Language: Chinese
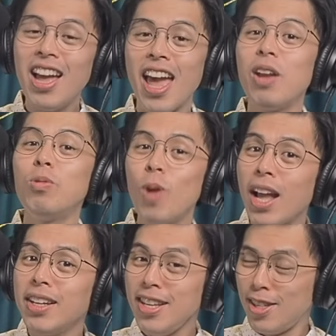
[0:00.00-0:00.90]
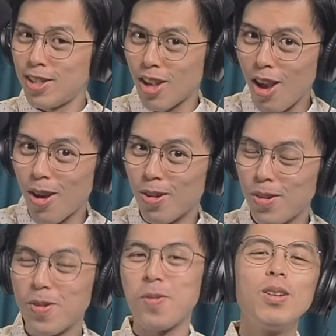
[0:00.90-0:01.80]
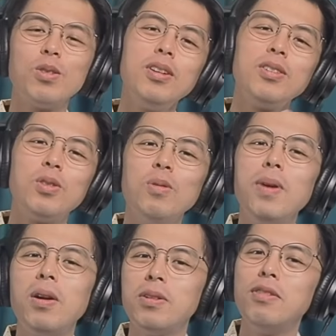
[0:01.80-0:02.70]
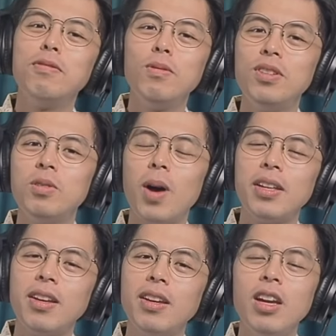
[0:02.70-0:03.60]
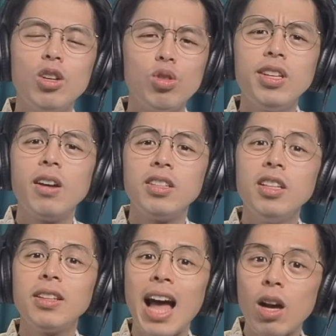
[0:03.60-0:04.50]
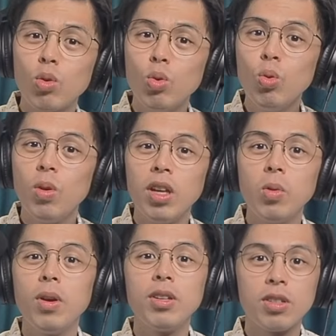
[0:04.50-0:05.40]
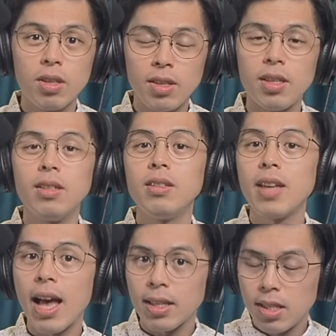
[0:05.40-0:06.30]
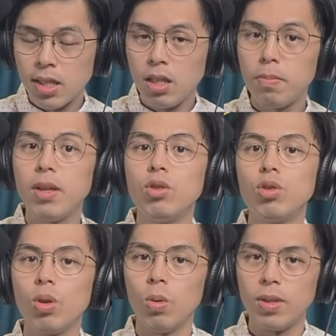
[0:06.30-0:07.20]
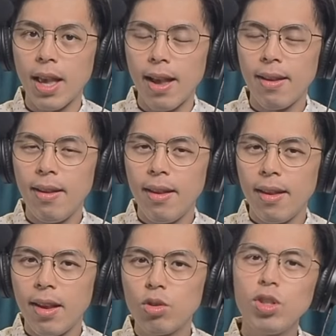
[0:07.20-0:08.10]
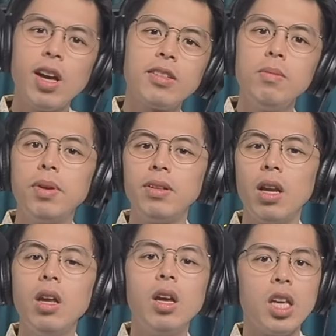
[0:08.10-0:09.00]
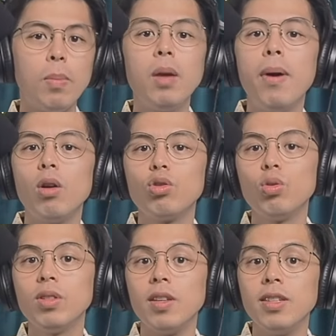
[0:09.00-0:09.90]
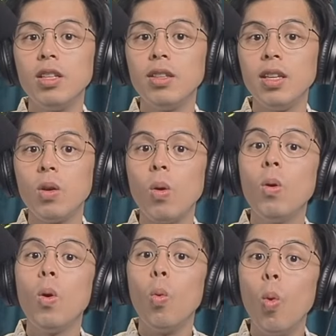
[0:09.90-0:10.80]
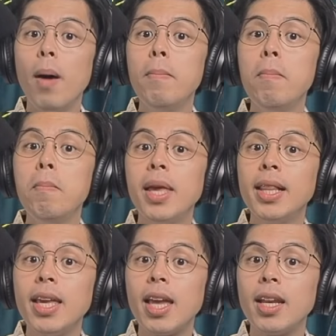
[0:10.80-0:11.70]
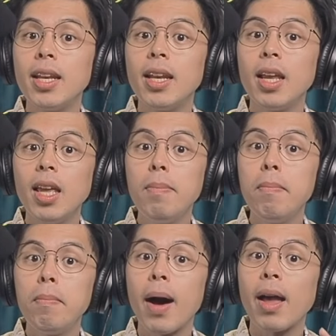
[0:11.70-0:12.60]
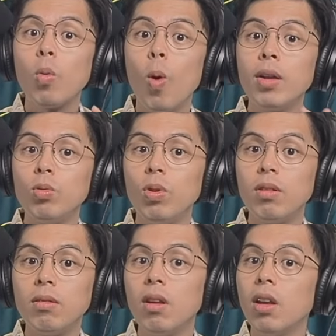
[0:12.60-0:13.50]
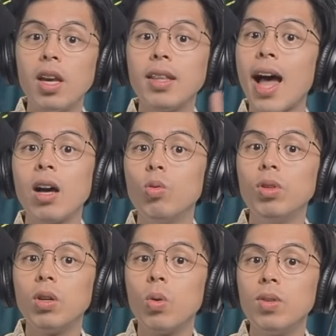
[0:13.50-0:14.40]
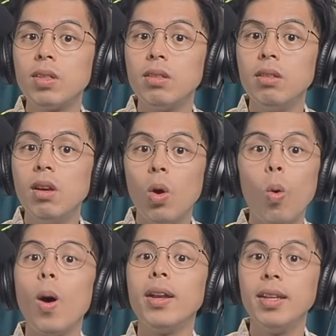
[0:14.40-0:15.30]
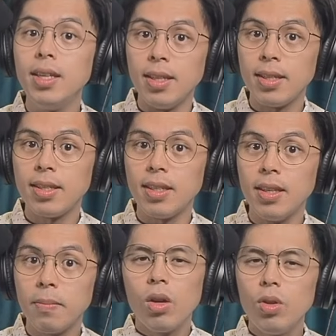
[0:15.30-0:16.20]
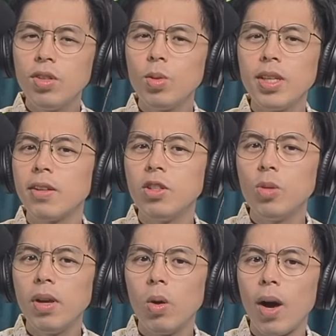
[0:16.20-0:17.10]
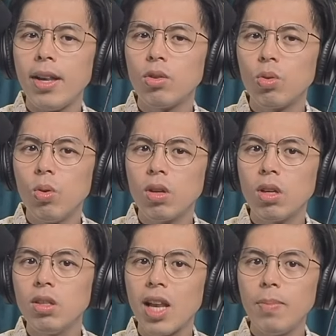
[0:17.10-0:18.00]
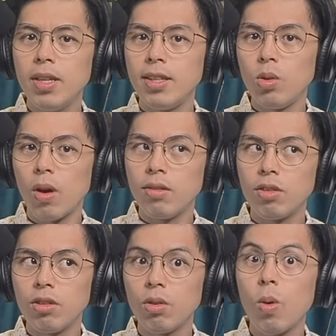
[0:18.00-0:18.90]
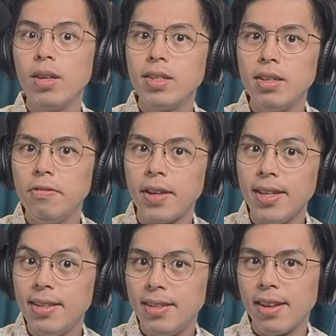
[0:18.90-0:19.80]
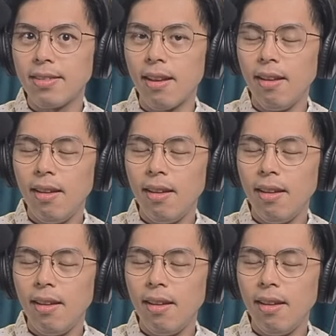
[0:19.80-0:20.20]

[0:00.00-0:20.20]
And rightly so。除了熊抱人夫之外呢，徐巧心的大姑因为涉嫌诈欺被收押，而徐巧心本人也被爆出曾经提供 one million 一百万元。给大姑的公司还利息，于是徐小青就被怀疑说跟诈骗集团是关系匪浅啊。